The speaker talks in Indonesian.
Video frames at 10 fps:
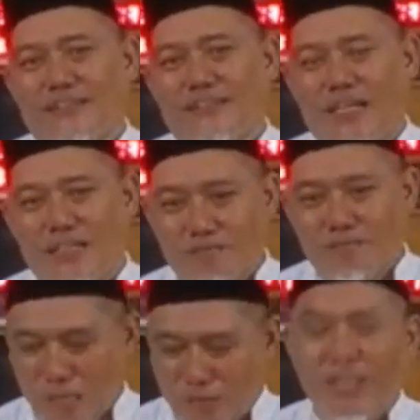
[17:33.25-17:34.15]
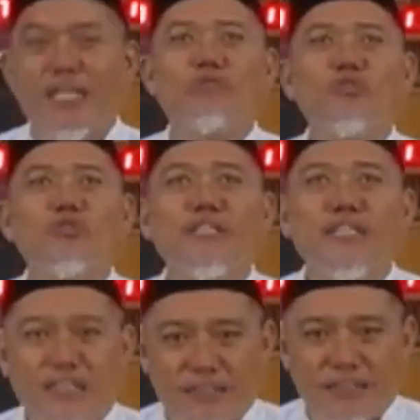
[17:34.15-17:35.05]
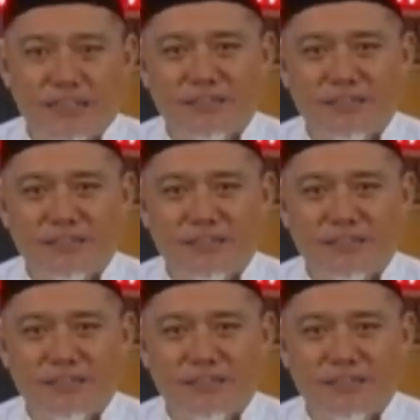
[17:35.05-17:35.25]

Iya, bagaimana mungkin?